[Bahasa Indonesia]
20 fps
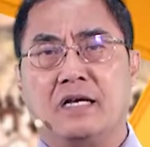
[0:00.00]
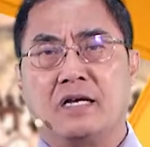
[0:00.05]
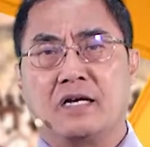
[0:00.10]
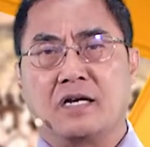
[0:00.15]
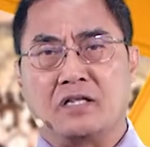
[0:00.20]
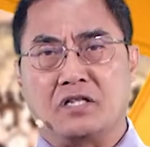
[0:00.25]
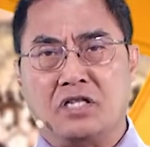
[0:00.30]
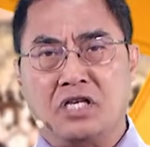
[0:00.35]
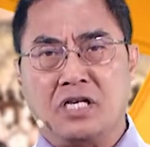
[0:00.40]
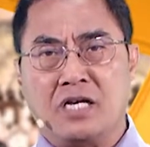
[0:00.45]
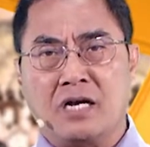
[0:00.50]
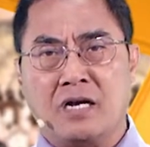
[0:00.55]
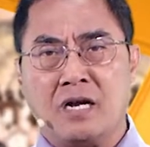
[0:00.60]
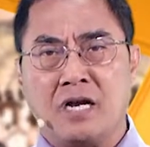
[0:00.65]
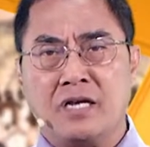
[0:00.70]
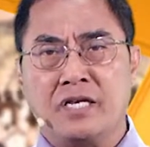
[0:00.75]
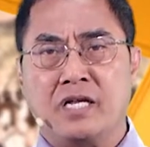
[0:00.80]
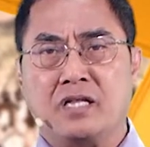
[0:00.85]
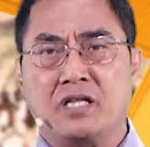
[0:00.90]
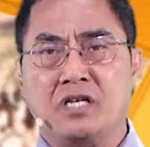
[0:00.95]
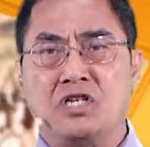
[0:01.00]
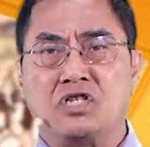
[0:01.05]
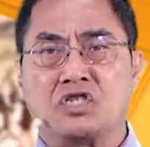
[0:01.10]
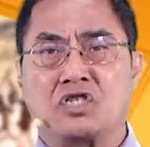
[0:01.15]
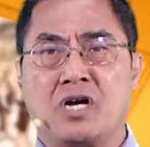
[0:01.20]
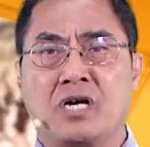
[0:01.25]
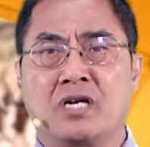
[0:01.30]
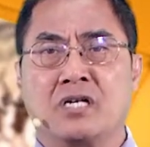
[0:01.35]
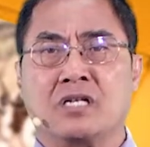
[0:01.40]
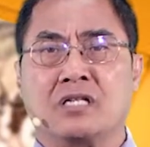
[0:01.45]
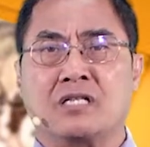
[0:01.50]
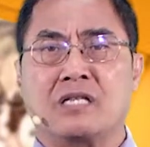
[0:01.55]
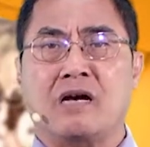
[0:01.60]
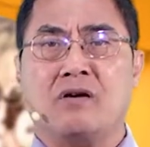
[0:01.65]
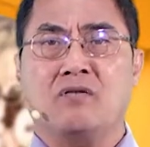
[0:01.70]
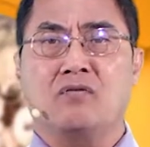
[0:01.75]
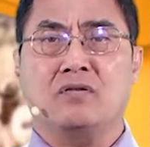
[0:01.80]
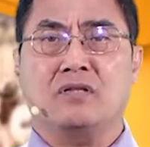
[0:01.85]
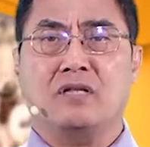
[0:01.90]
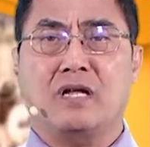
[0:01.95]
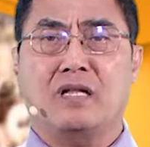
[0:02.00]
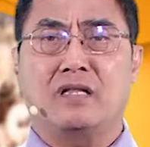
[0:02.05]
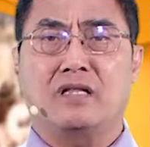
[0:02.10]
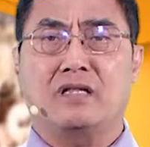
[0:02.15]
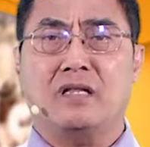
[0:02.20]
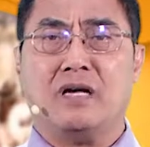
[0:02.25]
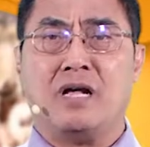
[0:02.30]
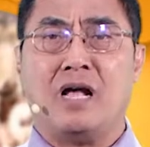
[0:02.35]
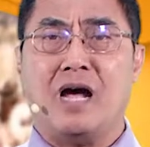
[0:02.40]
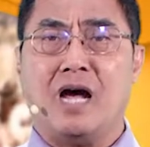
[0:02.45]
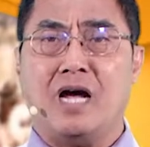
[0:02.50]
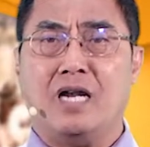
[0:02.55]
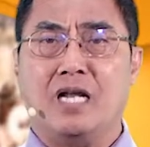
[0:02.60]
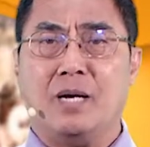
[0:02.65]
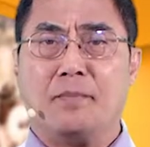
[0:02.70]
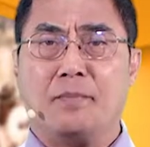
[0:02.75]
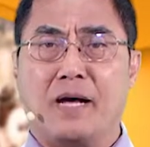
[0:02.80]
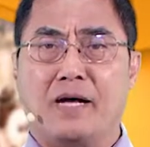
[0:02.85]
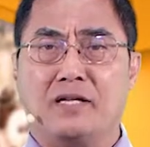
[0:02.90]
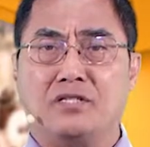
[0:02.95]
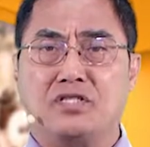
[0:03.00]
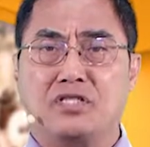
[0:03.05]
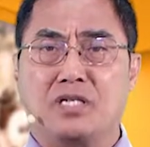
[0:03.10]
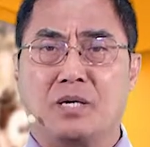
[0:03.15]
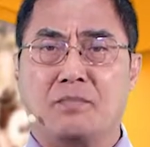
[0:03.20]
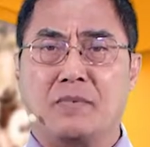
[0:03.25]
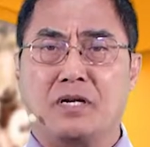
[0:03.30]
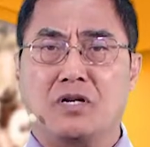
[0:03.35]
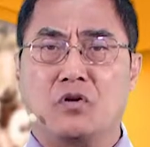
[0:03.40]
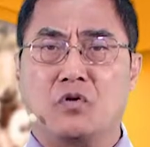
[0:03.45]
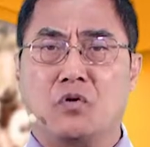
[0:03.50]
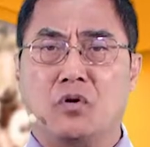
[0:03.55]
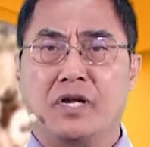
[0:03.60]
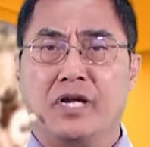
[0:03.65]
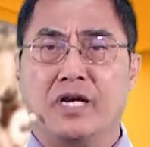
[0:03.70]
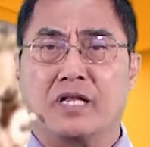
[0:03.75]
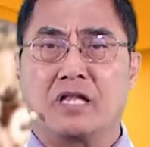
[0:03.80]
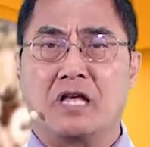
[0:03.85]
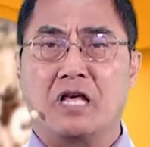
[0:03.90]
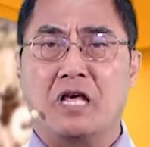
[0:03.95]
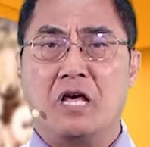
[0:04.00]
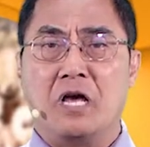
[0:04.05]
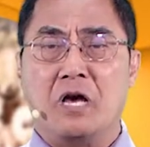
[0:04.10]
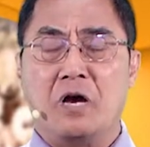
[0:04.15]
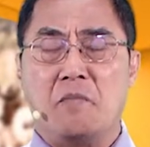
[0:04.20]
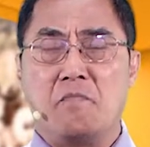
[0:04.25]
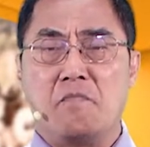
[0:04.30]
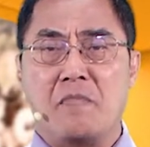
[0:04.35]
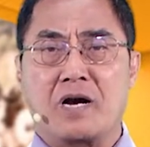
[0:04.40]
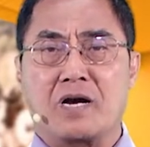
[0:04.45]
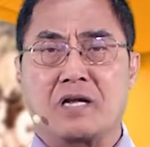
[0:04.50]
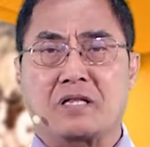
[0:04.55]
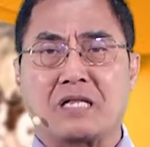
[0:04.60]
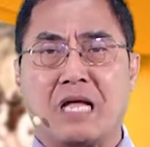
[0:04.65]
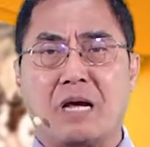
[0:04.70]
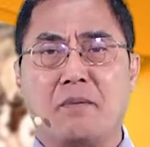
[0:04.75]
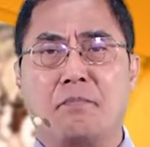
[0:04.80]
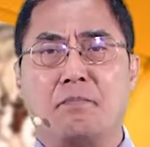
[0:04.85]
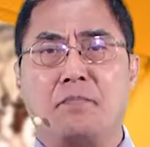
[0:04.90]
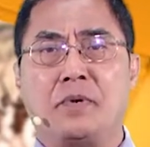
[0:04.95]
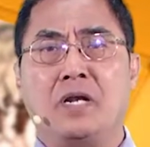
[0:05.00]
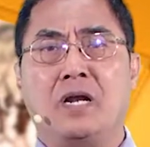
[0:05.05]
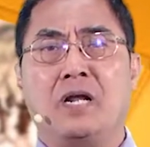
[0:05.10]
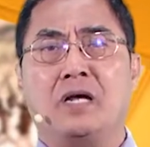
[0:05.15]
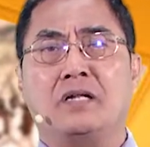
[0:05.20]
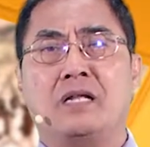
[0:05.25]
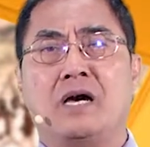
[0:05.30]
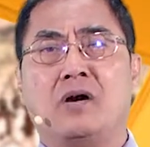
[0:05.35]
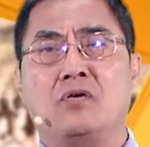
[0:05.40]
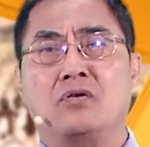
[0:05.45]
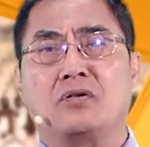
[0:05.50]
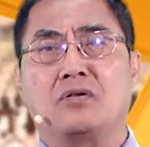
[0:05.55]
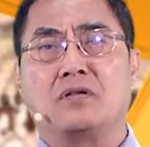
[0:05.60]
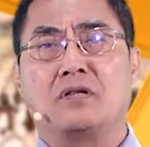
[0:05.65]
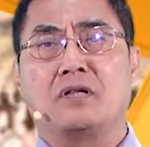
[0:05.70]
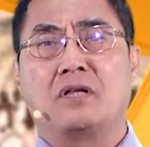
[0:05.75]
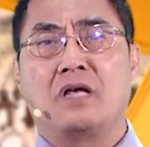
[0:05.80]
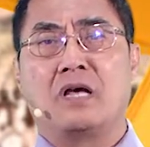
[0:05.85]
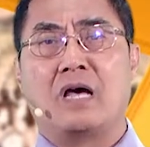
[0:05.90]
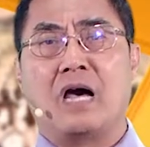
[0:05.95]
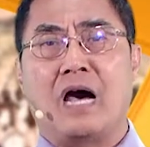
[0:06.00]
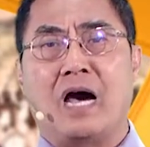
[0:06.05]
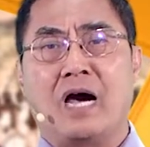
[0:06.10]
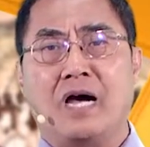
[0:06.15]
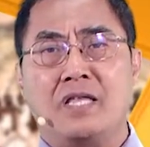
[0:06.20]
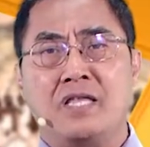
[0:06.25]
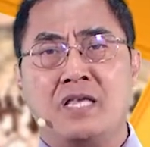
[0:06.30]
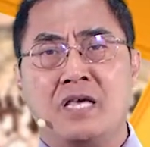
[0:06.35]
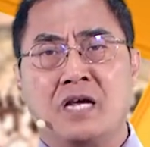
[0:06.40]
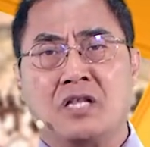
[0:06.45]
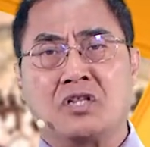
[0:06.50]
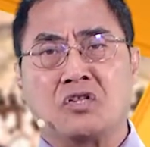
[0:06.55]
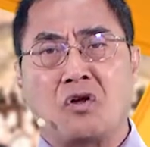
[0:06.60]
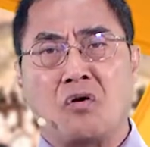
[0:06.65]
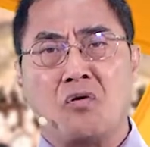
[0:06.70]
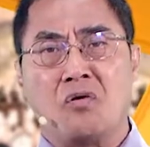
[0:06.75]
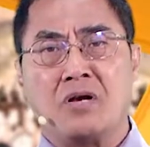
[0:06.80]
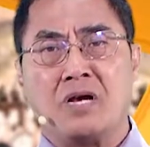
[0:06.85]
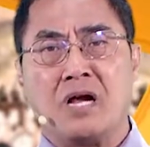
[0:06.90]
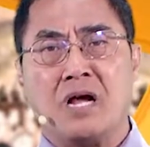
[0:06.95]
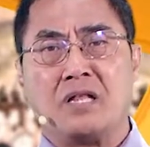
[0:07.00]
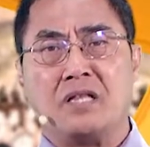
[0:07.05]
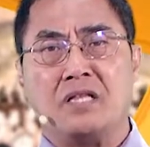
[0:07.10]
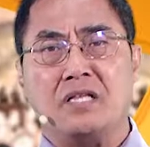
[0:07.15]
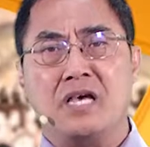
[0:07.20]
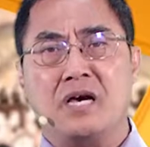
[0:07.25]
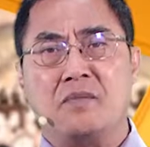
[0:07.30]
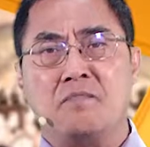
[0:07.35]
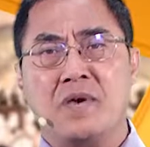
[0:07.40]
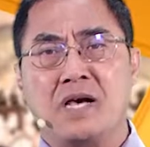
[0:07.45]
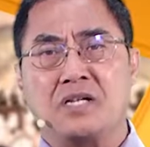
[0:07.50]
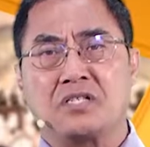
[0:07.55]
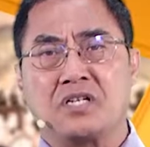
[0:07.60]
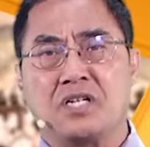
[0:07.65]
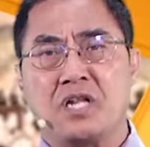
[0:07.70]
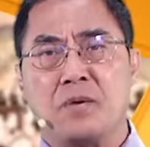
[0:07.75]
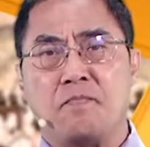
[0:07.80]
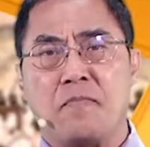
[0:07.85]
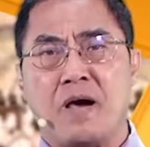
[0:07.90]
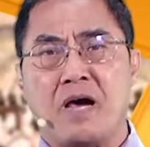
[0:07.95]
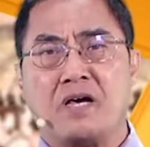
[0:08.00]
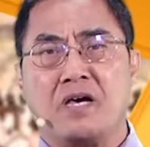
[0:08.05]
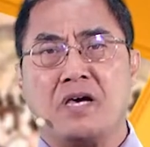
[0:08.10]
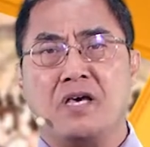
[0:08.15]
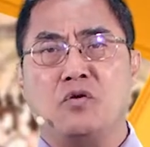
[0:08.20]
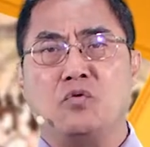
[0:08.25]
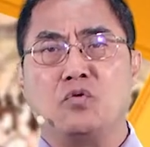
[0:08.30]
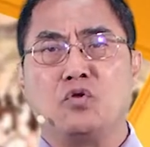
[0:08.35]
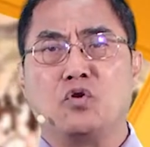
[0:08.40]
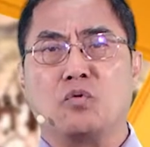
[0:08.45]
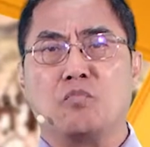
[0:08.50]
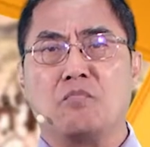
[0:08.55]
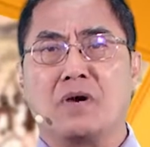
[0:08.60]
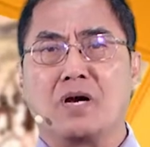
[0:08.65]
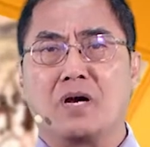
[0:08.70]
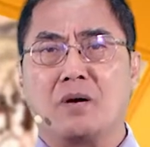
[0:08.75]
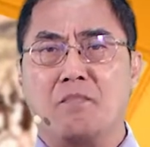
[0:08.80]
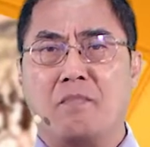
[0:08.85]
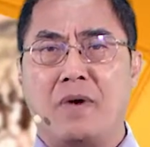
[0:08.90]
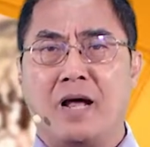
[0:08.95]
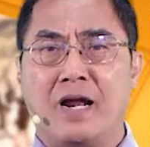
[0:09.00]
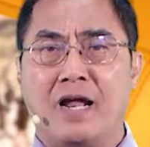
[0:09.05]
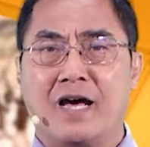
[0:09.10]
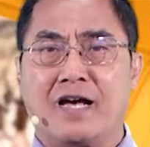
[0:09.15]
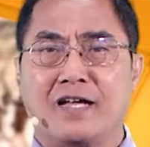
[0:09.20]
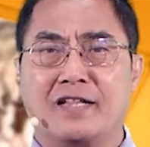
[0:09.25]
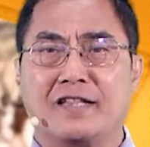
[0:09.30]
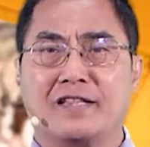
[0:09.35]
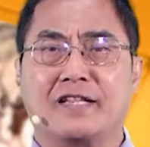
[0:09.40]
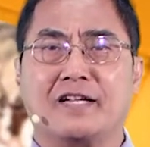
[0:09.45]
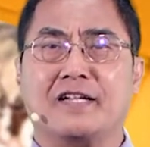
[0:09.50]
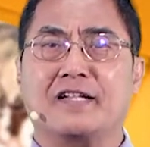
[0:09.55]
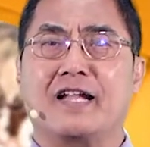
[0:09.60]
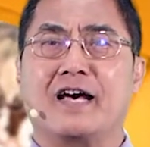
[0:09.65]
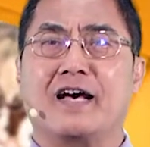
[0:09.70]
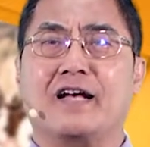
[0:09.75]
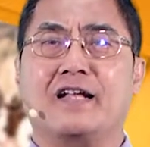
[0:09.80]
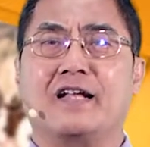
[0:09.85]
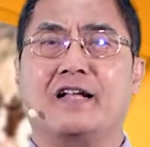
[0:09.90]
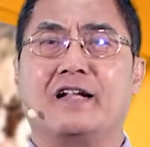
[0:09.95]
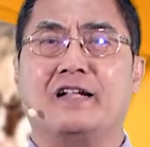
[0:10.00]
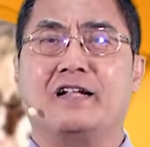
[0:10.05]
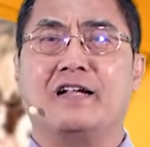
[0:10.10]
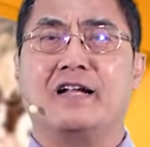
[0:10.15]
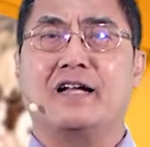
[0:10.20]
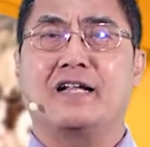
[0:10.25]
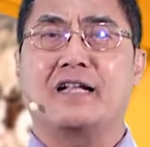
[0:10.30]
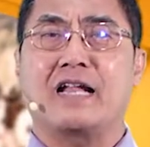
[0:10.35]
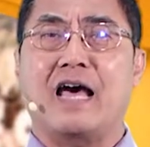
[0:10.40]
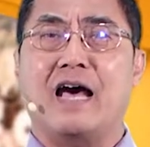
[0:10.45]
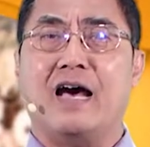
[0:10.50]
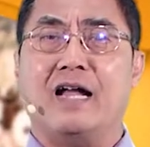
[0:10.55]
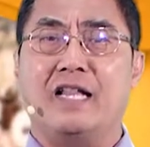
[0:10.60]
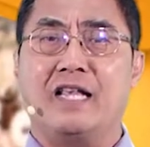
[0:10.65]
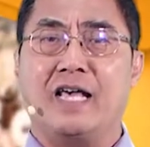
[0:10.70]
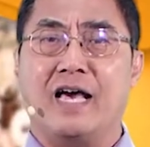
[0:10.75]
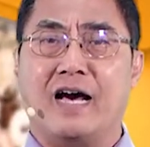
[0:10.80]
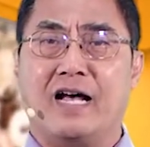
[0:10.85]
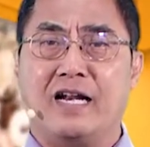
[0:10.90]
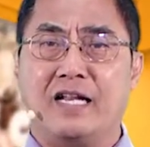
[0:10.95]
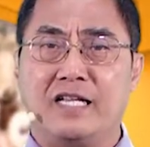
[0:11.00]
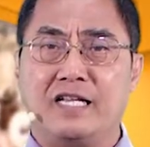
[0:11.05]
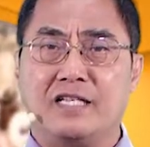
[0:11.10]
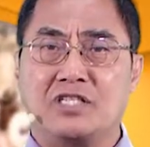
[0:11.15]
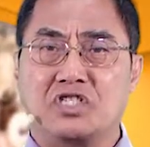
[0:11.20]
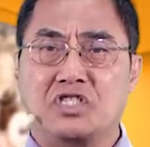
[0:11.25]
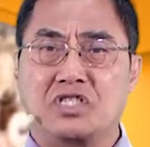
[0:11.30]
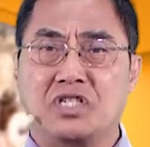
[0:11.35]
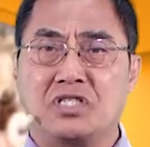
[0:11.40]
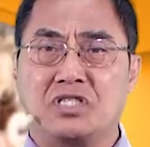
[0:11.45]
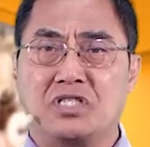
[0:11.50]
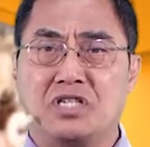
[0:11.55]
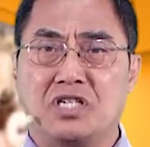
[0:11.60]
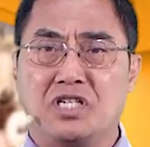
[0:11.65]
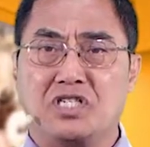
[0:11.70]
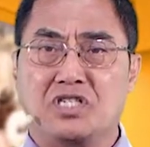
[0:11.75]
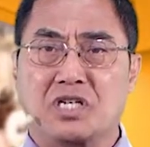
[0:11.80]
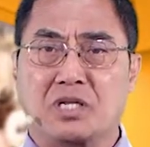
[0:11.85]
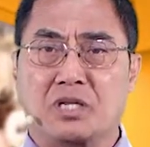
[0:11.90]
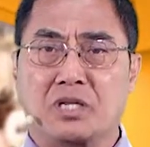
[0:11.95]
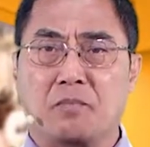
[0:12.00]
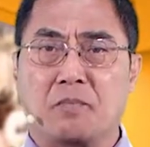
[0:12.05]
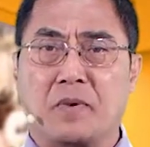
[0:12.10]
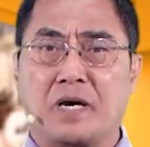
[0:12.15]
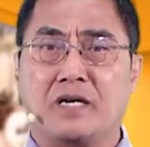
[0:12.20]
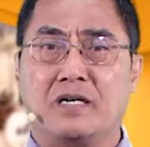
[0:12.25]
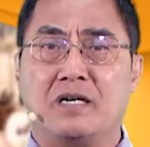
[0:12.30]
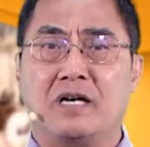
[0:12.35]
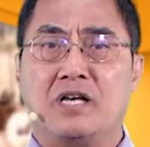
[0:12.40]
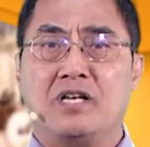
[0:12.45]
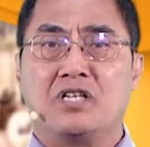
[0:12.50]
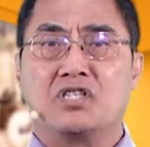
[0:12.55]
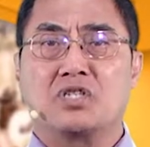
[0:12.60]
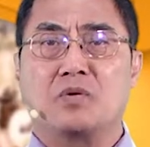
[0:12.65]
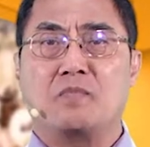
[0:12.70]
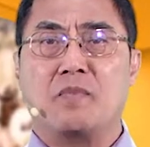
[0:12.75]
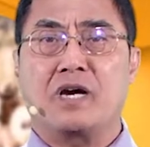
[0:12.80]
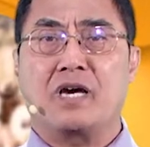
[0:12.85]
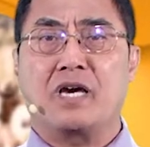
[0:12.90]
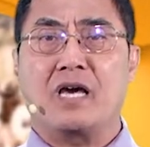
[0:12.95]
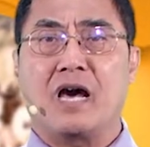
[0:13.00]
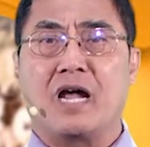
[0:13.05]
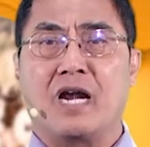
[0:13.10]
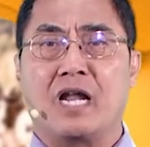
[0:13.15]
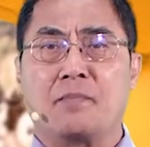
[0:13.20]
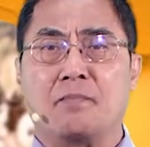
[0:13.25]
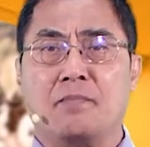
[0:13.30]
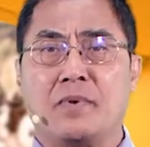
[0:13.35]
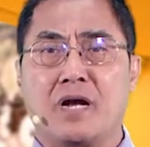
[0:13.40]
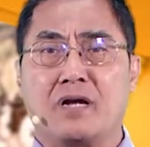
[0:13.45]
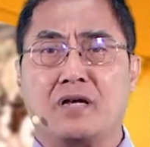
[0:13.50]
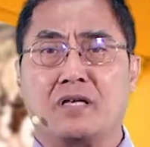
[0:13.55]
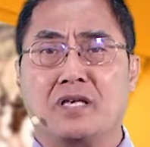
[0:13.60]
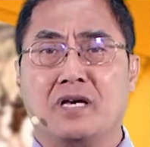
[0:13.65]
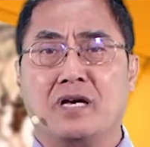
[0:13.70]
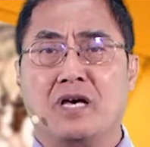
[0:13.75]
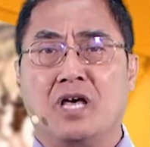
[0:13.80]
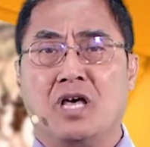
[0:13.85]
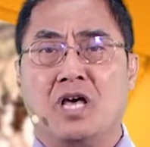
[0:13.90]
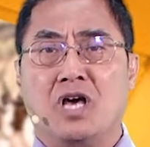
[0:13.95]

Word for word: Ketika rakyat Israel ketakutan terhadap ancaman Goliat, maka tampillah Daud hanya tongkat yang biasa dipakai untuk menggembalakan ternak dan alih-alih sejenis ketepel sebagai alat perangnya.